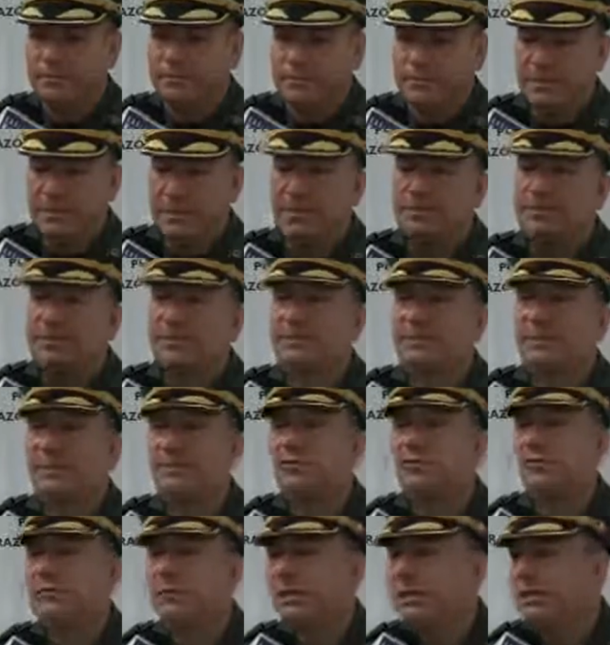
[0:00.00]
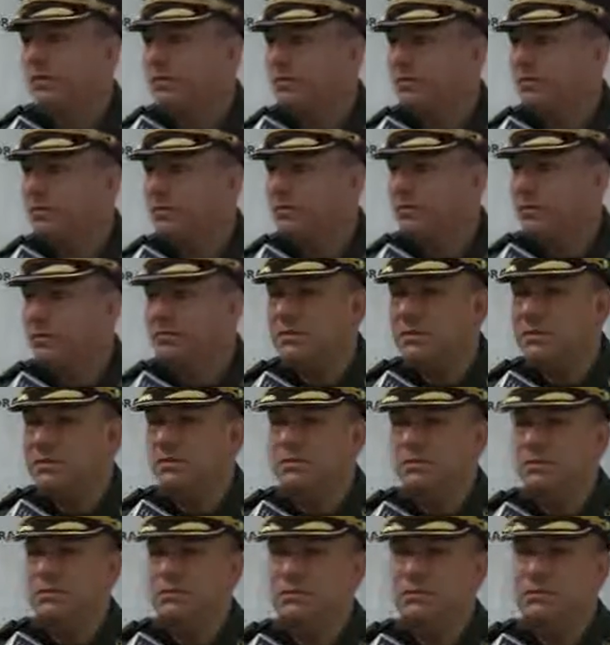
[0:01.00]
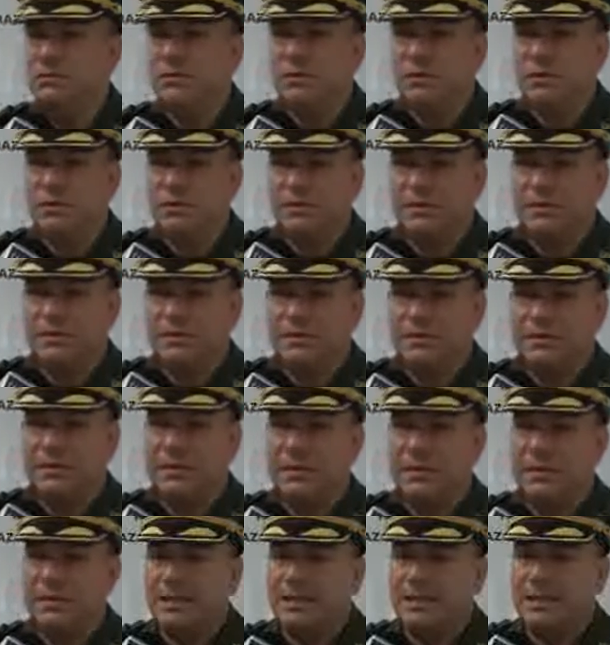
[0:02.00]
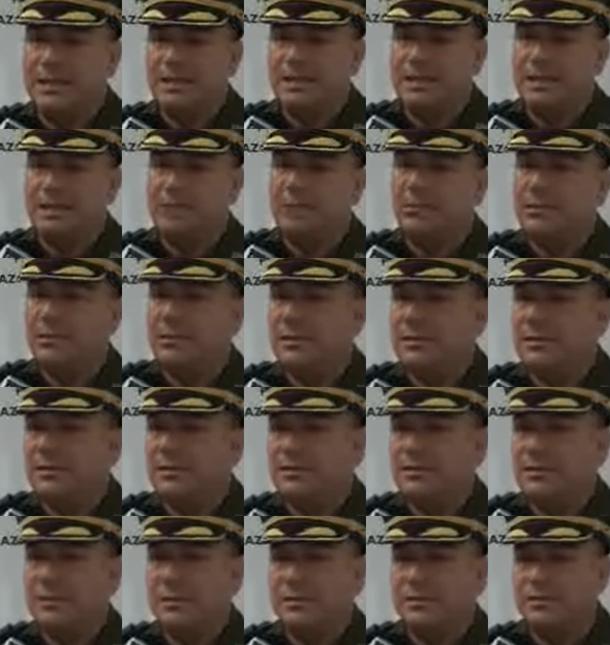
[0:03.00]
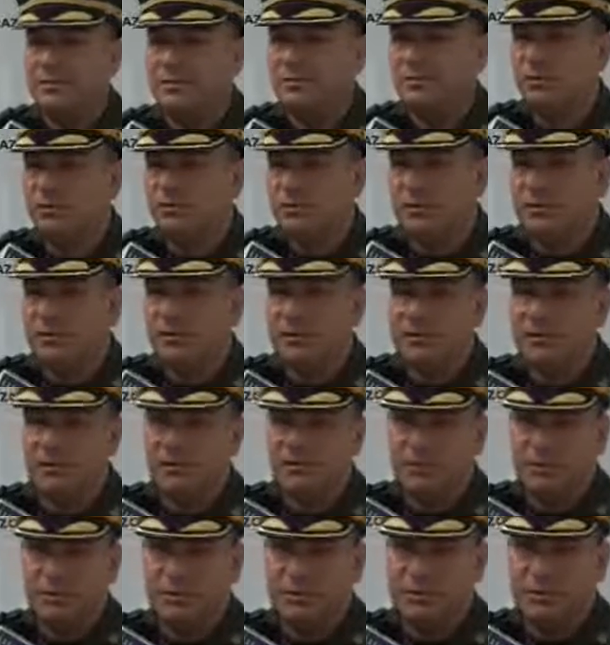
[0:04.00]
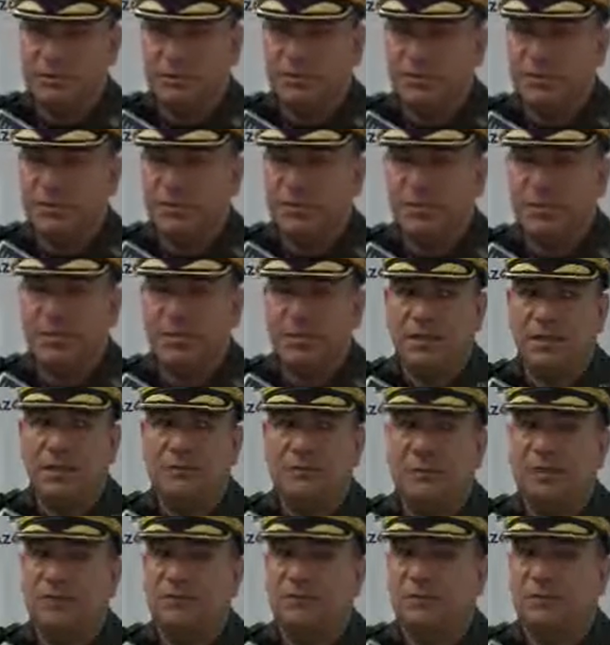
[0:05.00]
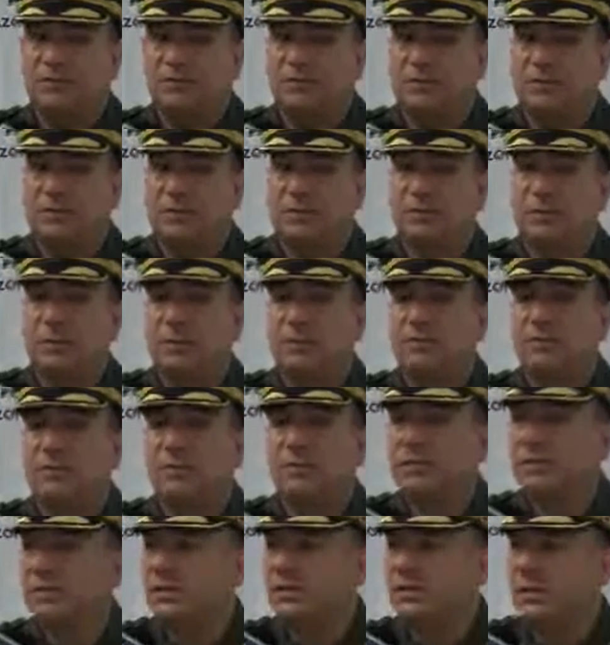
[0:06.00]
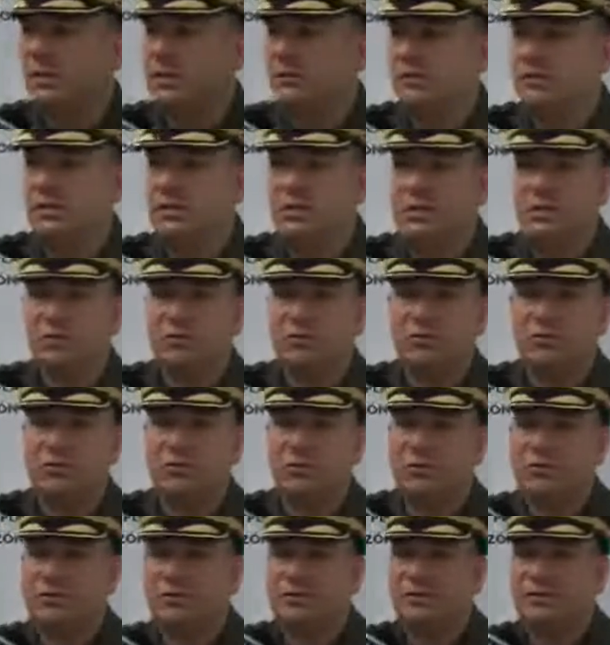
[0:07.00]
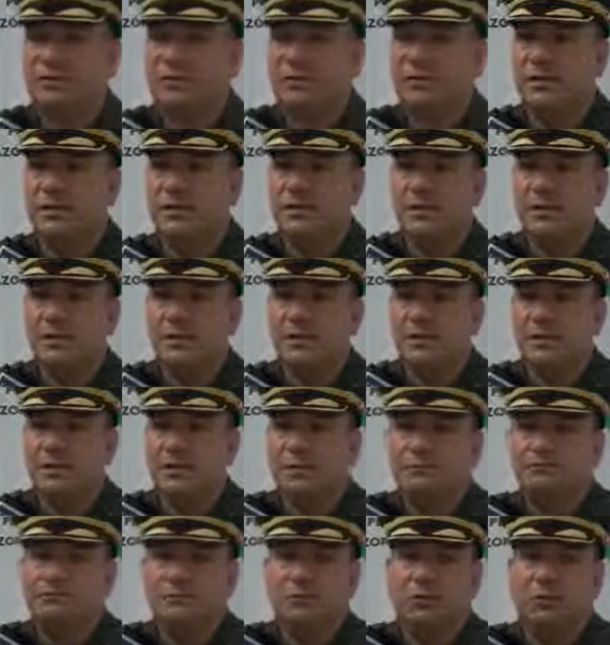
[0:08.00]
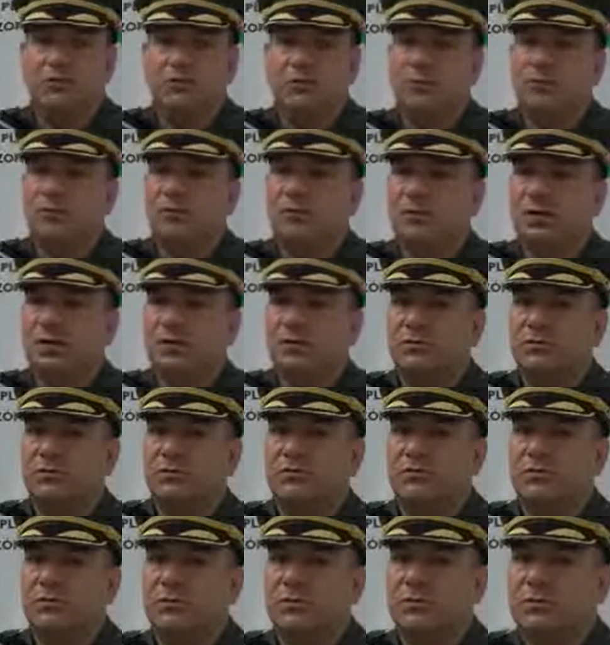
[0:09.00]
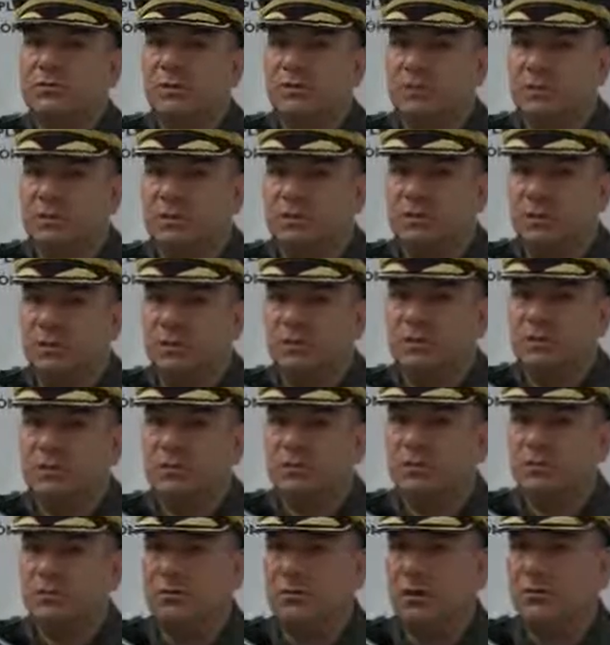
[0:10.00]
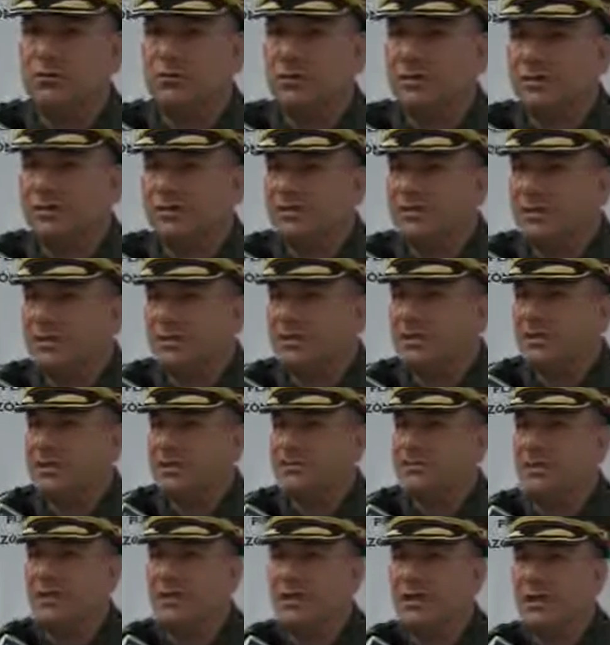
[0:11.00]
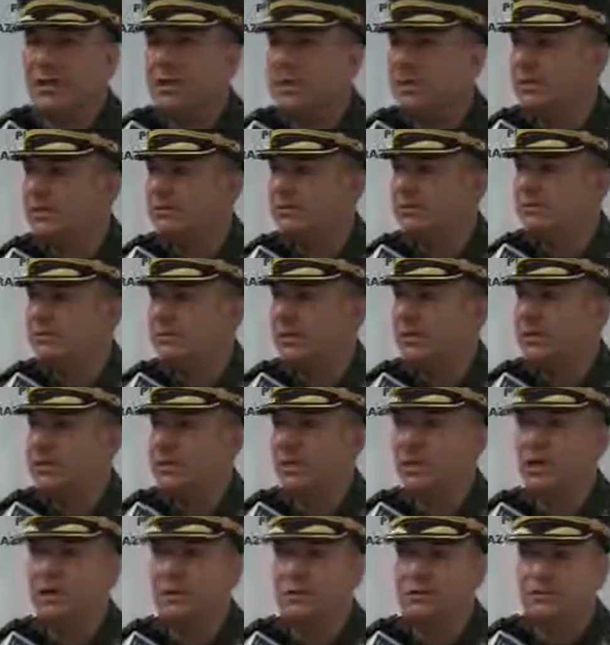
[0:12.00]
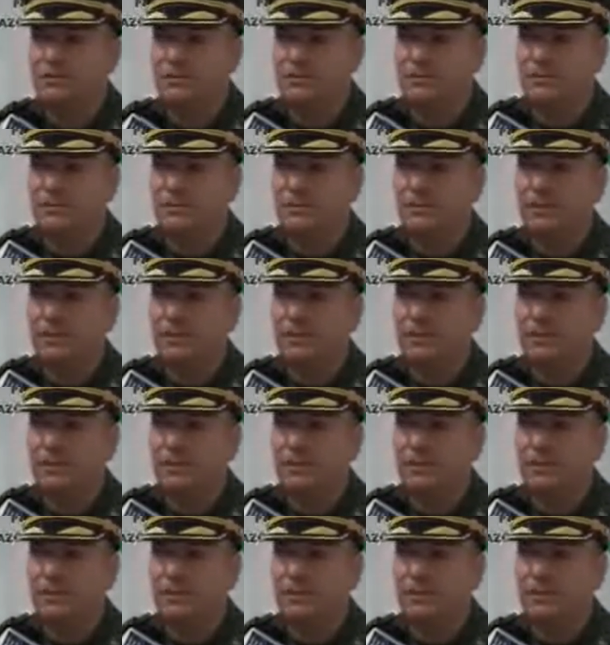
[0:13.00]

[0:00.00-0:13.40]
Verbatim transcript: saca prestado un vehículo a un amigo, sale allí hace algunas actividades, supuestamente pues en el marco de su actividad política, algunas reuniones. En lo último que supo es que este vehículo aparece aquí en la ciudad de Cali en un parqueadero